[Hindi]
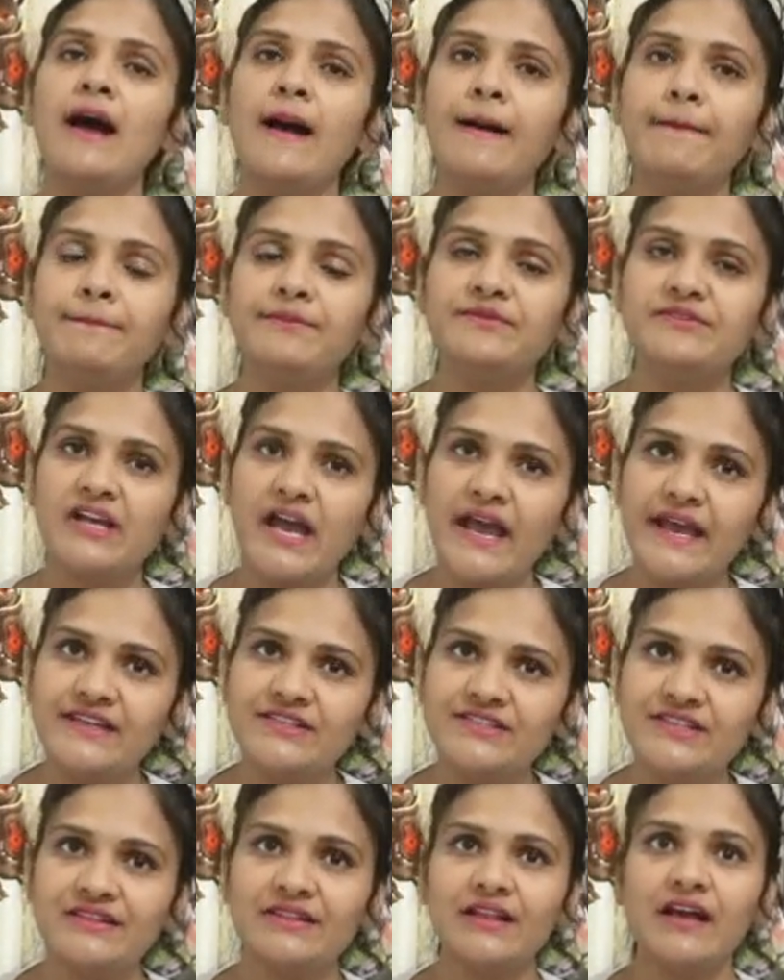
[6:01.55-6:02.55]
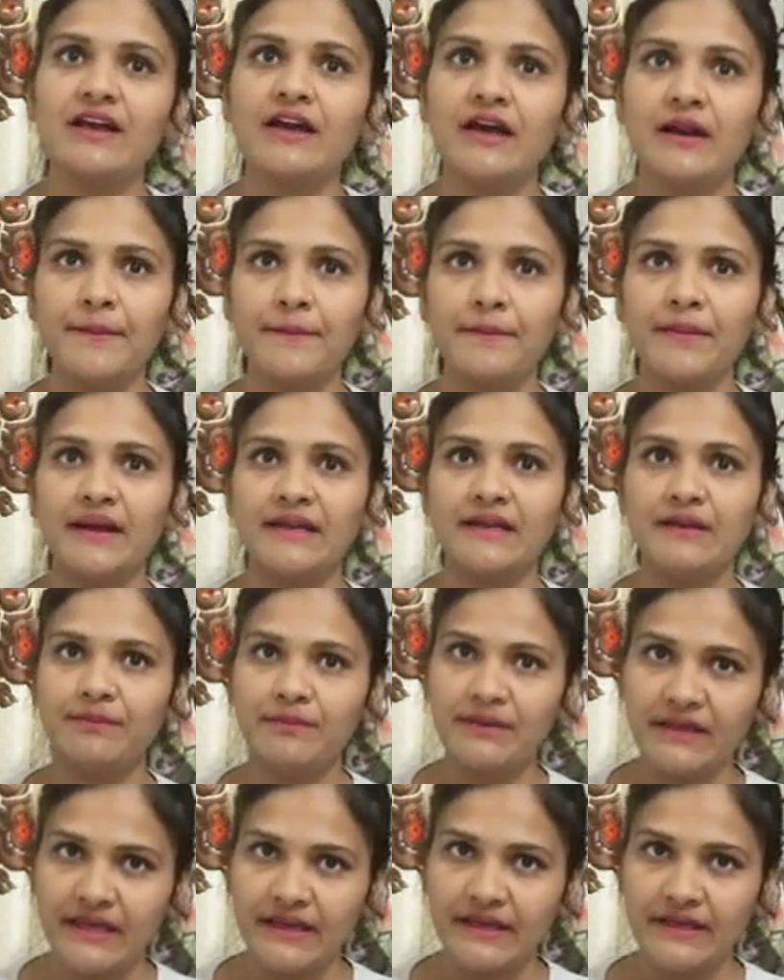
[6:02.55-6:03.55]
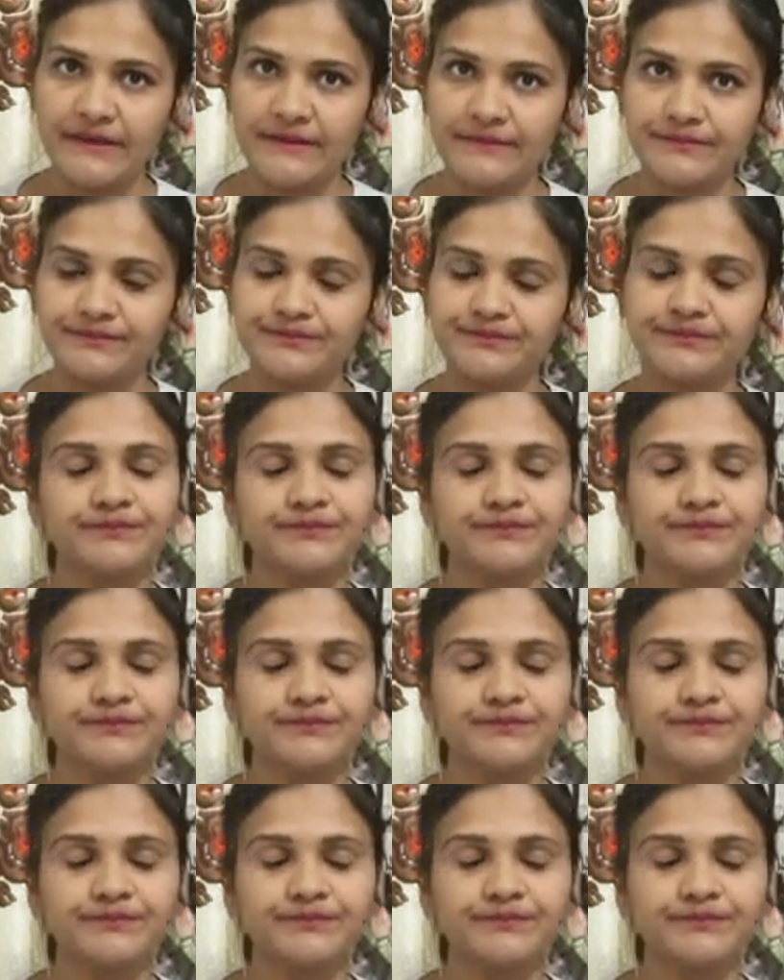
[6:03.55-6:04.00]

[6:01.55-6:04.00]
आप चाय जितना गर्म पानी पिएंगे